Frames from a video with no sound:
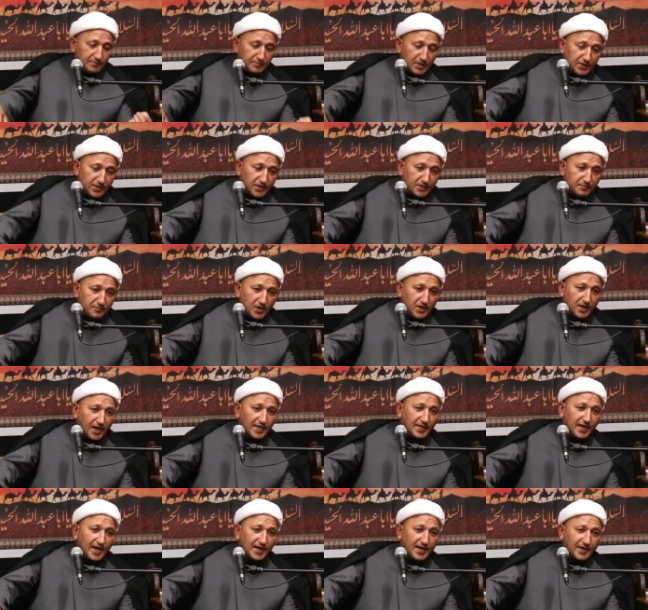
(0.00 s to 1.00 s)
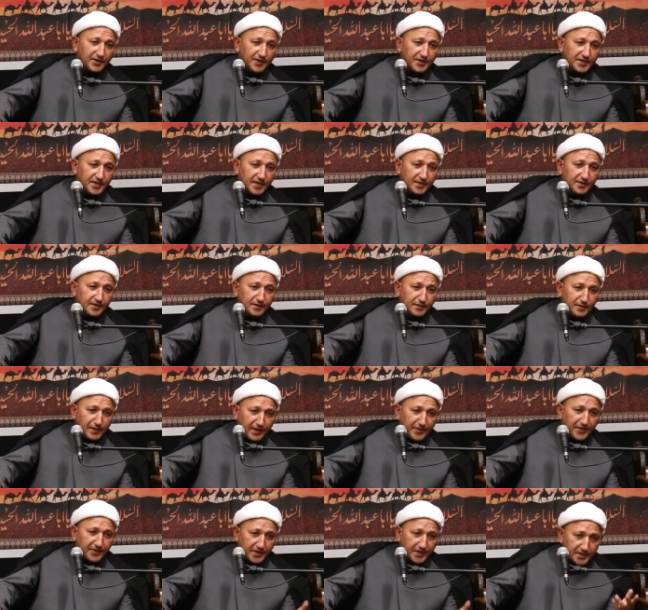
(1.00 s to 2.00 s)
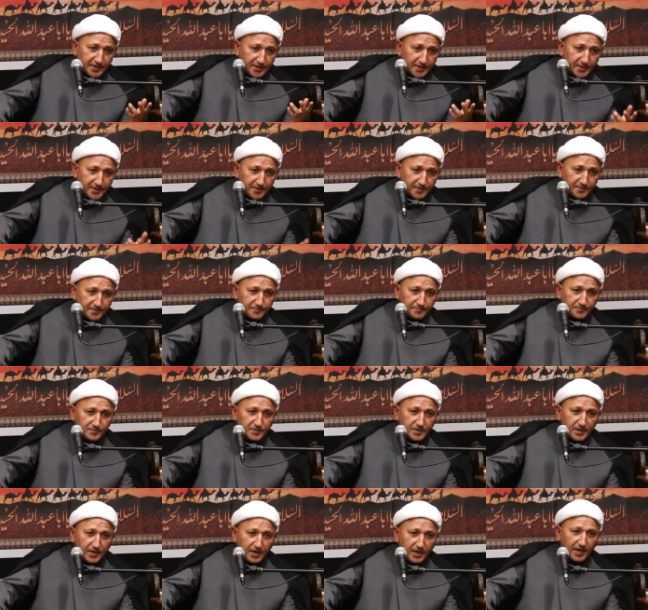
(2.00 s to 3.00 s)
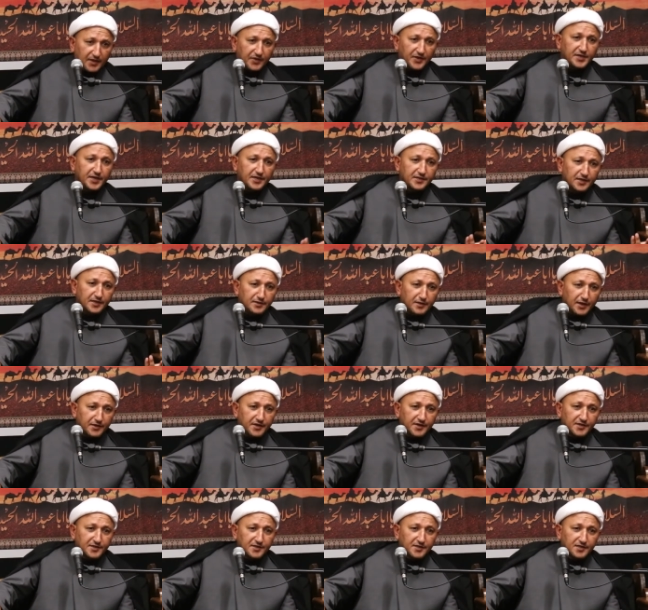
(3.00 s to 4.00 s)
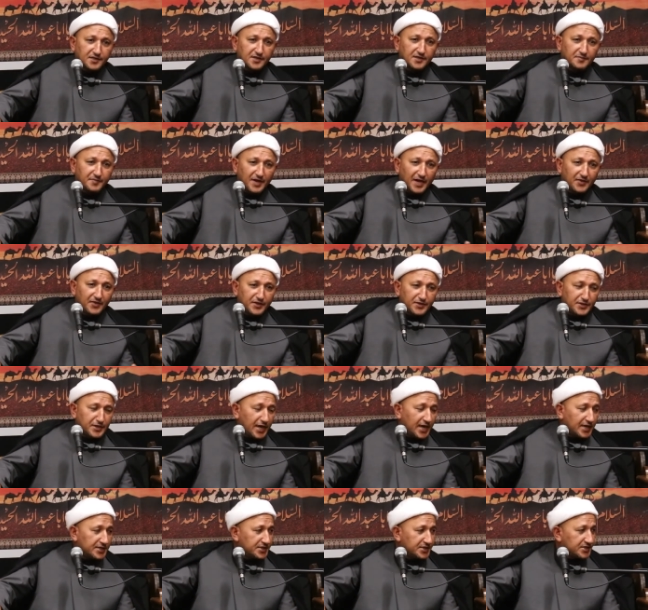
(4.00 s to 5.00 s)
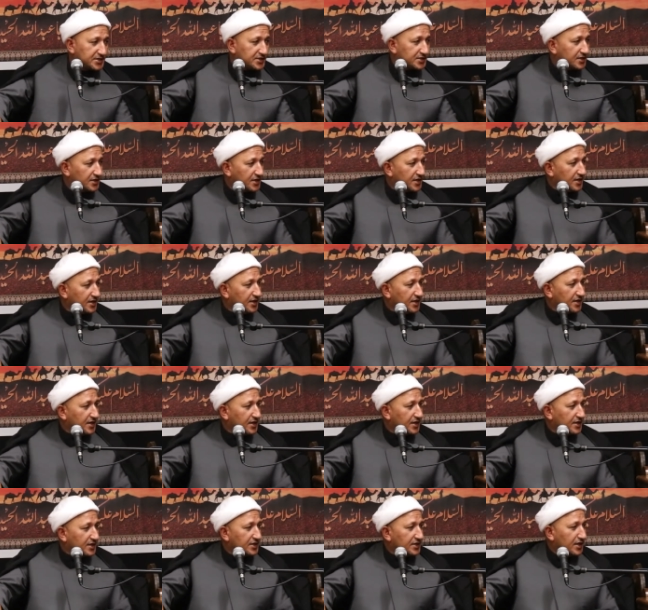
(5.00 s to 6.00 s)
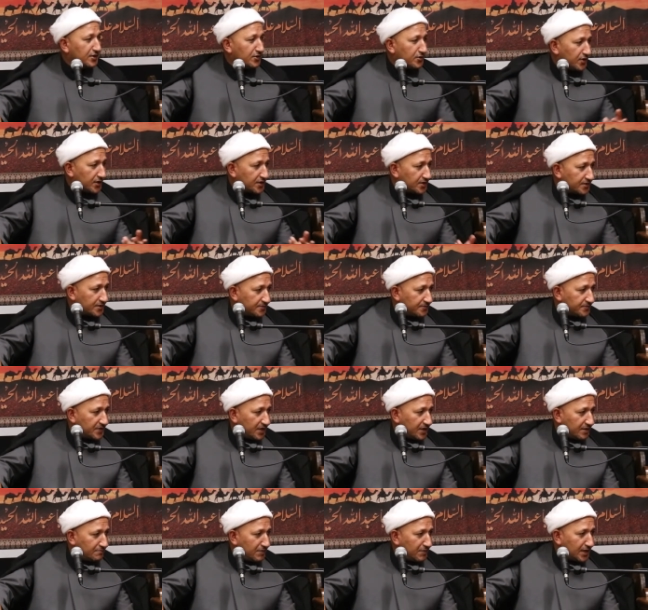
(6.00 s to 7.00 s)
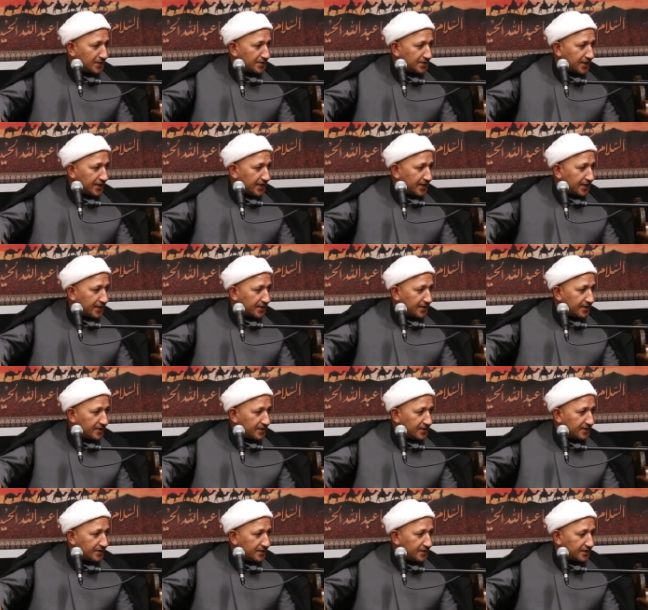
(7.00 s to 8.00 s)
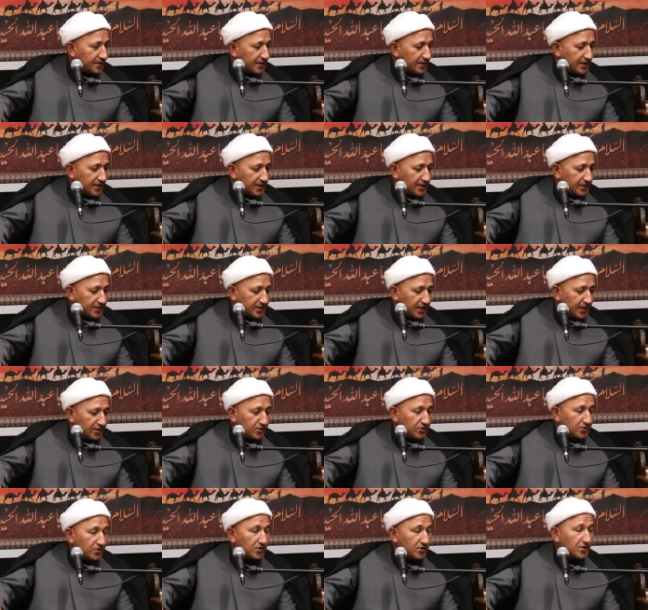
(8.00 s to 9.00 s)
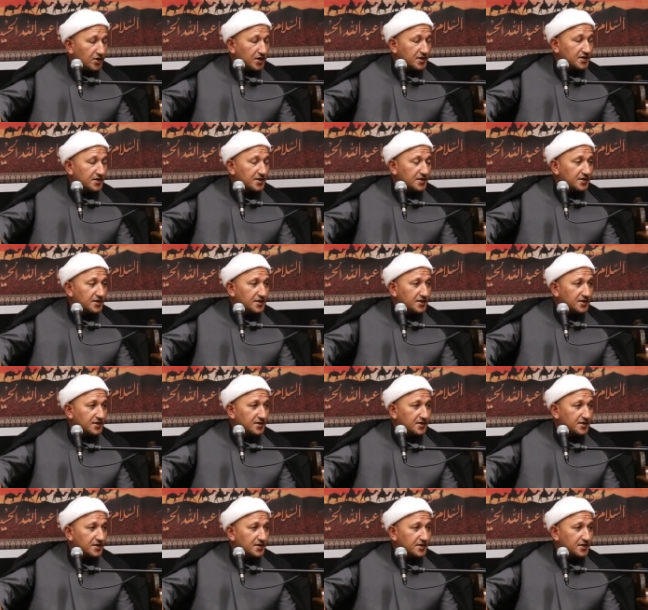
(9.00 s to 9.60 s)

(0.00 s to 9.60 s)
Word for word: من نمر على قضية النذر قضية النذر تدري بعض الناس ينذر مرة ينذر